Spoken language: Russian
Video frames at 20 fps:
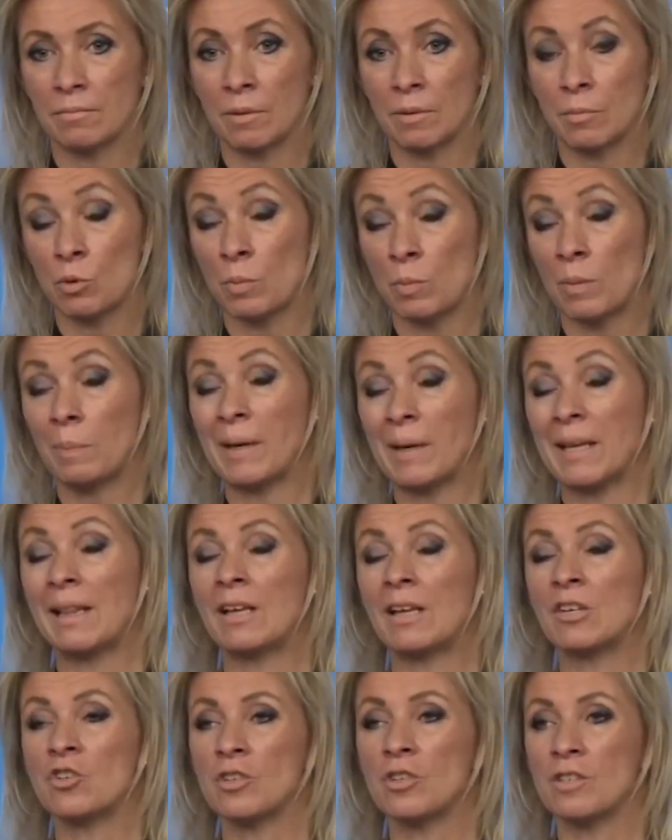может быть,
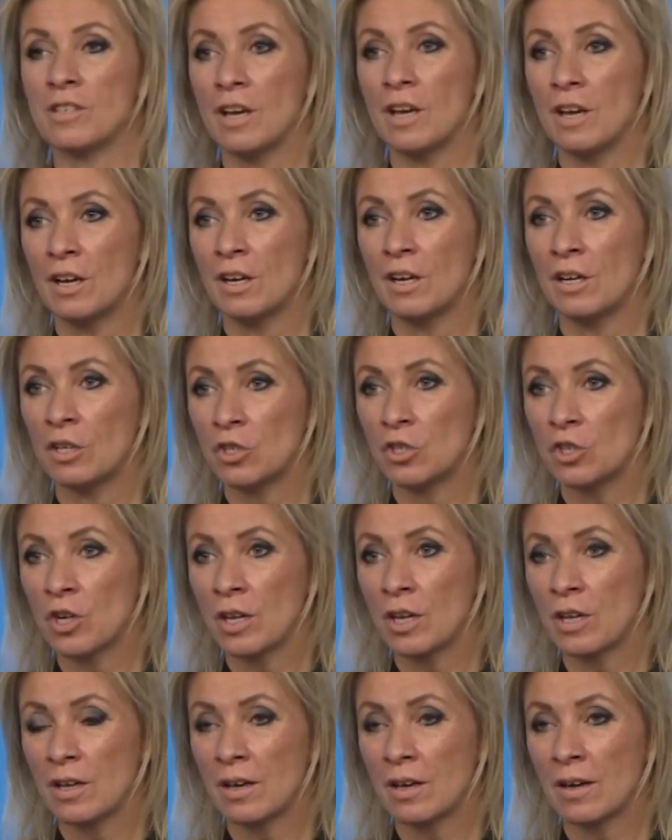предложить
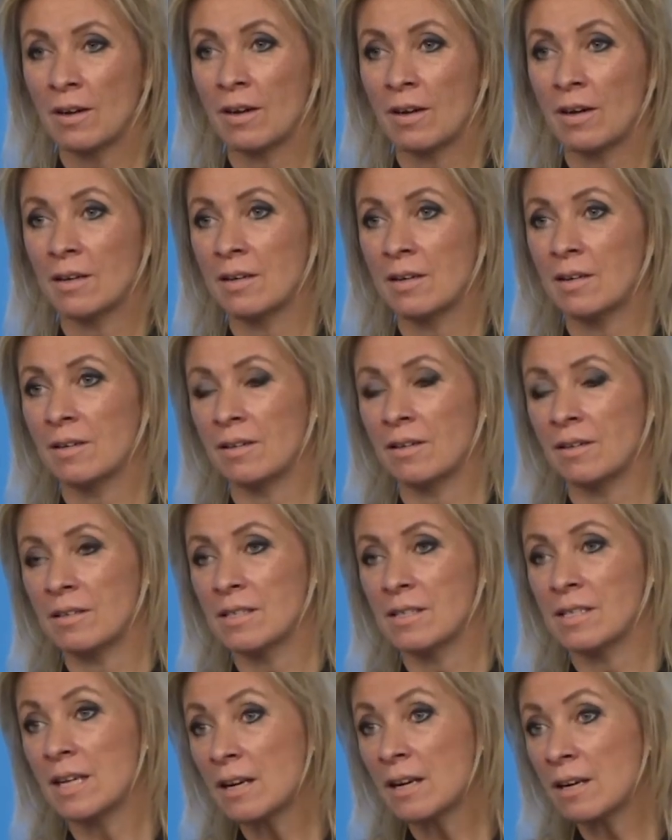решение как
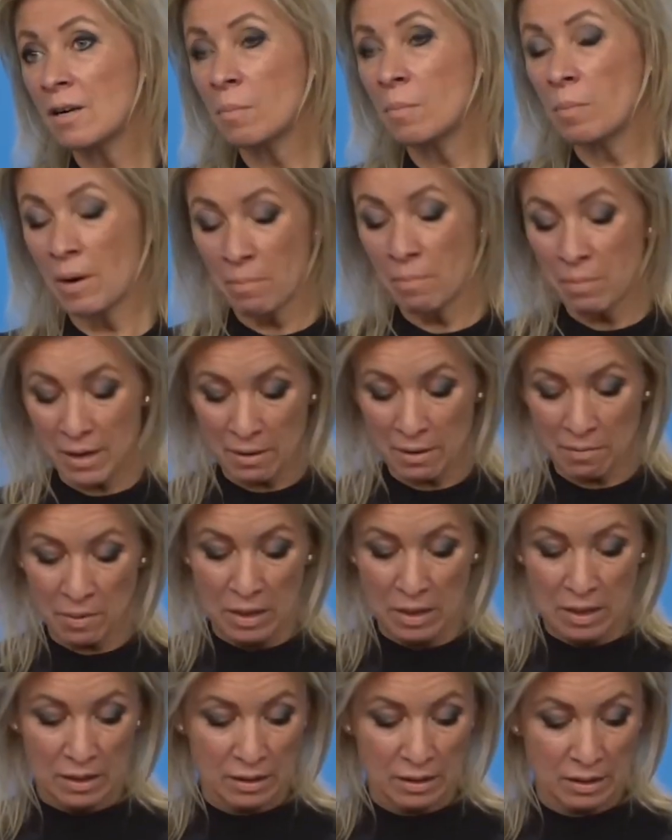э, старых проблем,